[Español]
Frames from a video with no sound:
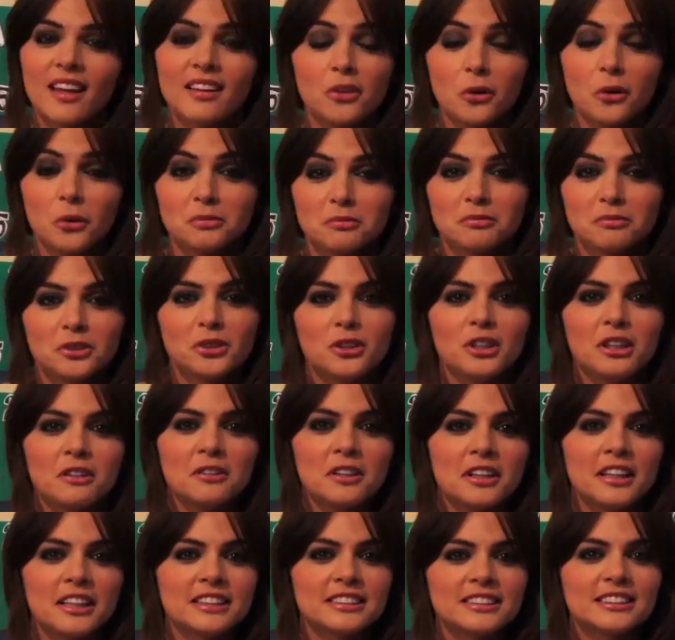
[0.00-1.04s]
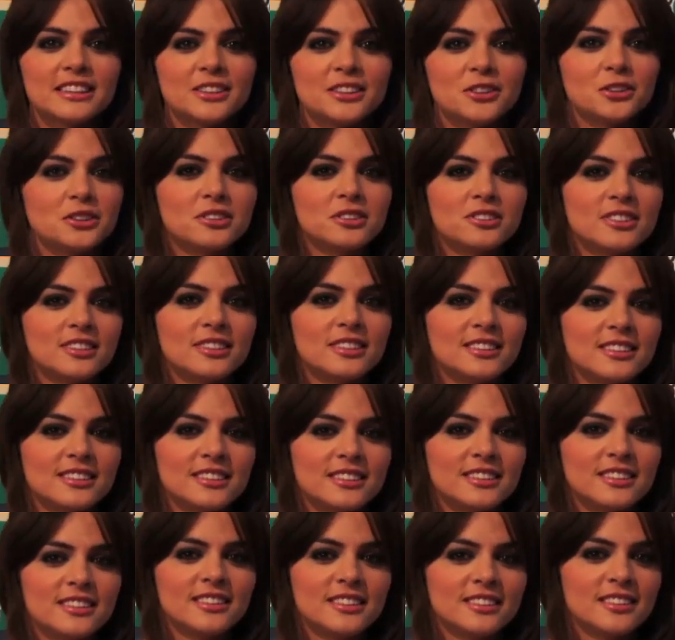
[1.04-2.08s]
No, yo la verdad es que no.
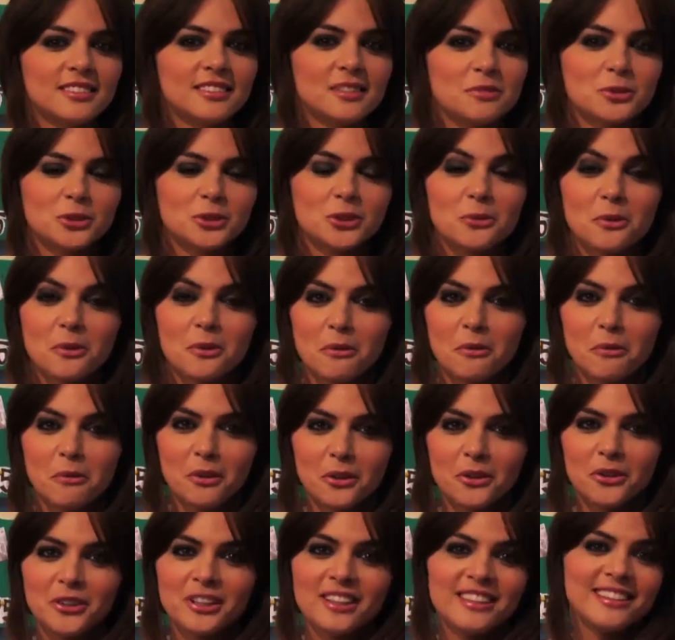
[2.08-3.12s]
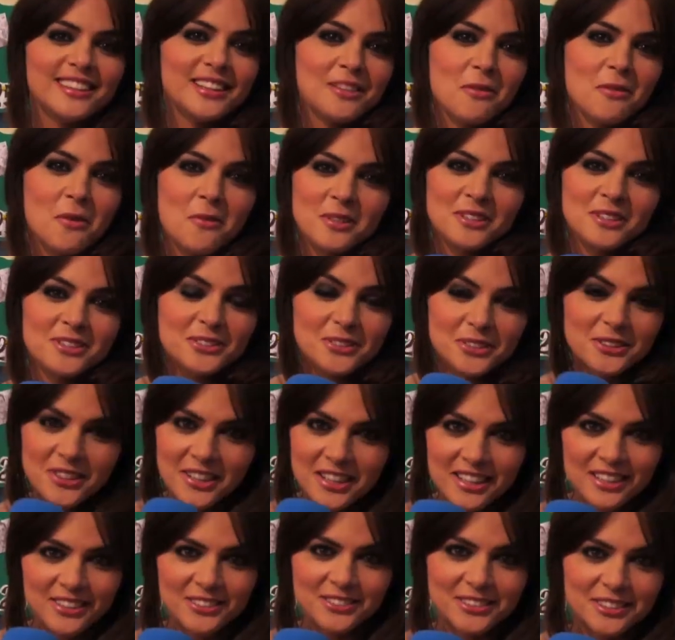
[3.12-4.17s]
hemos sobrevivido y de momento
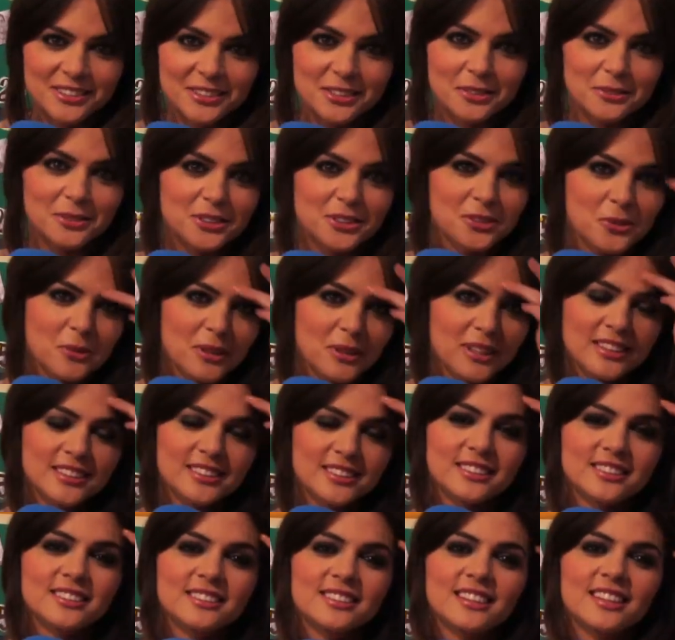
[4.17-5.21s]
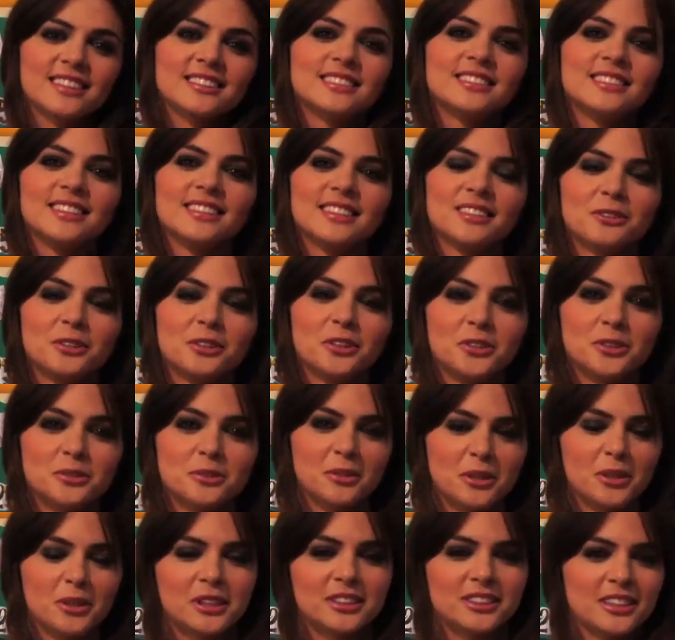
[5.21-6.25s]
nos sentimos iguales. Así que bueno,
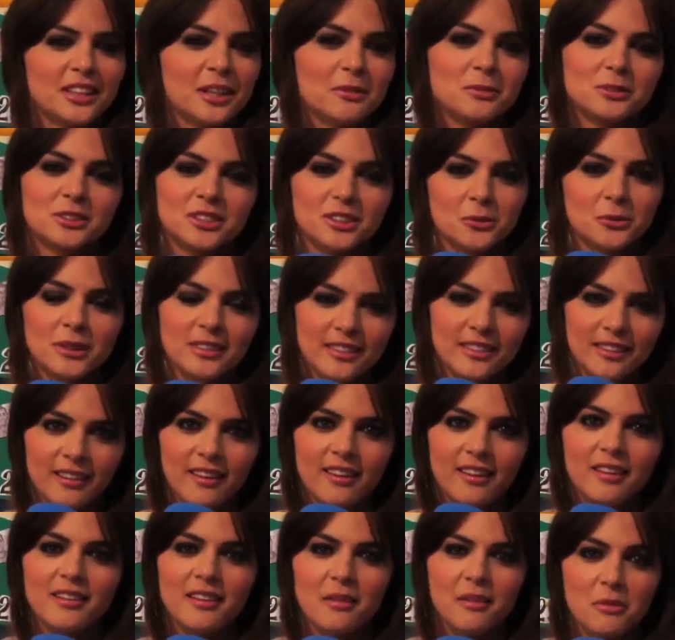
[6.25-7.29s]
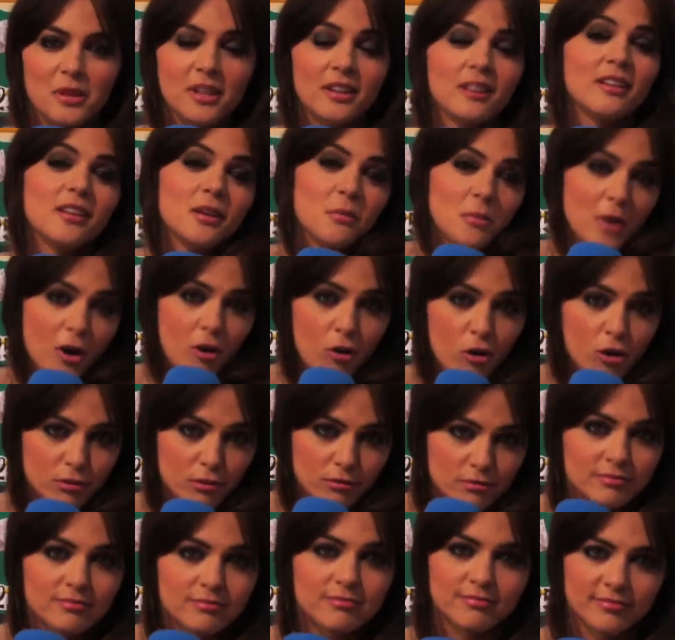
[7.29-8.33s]
espero que sigamos igual de bien y mejor,
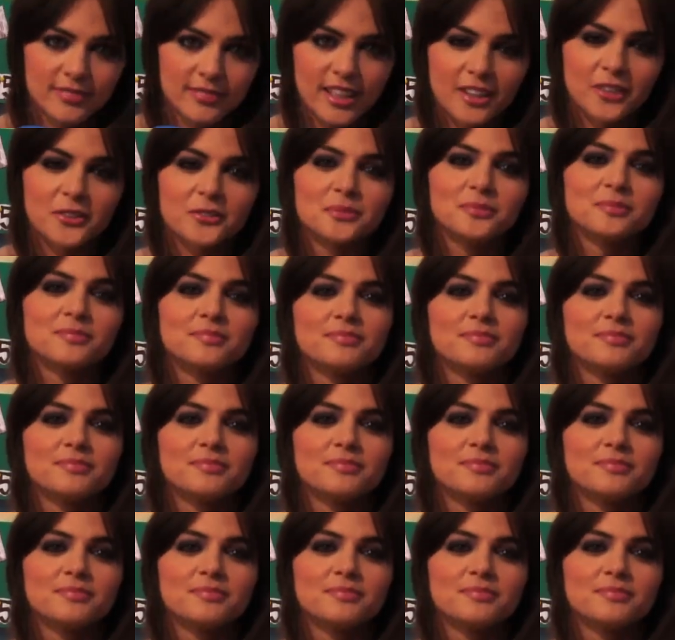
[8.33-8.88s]
claro.